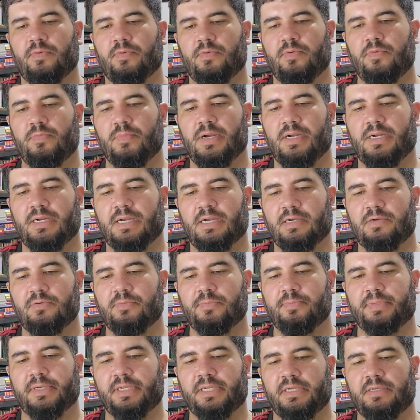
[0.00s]
O macaco
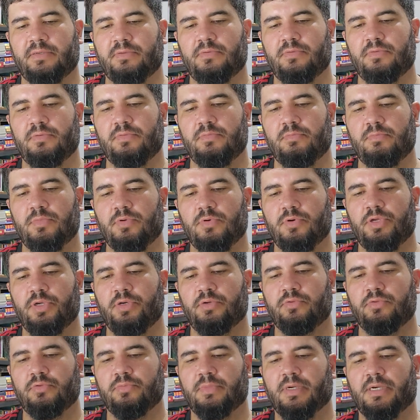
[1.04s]
prego morreu
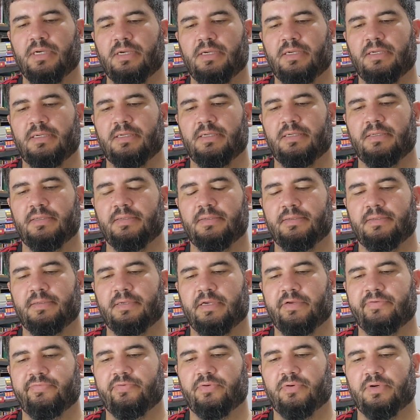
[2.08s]
no mar.
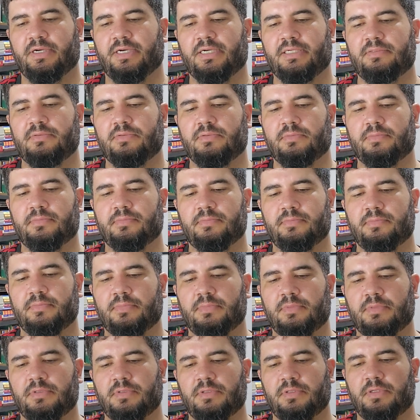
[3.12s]
Afogado?
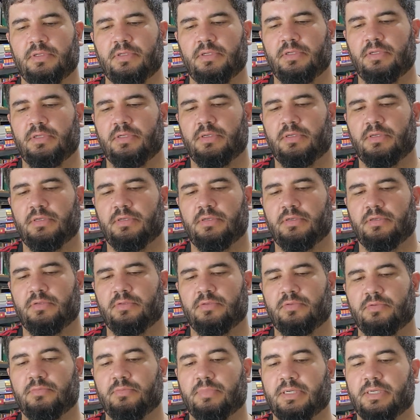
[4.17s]

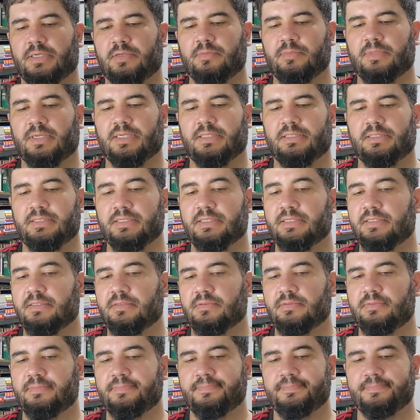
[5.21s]
Tubarão martelo.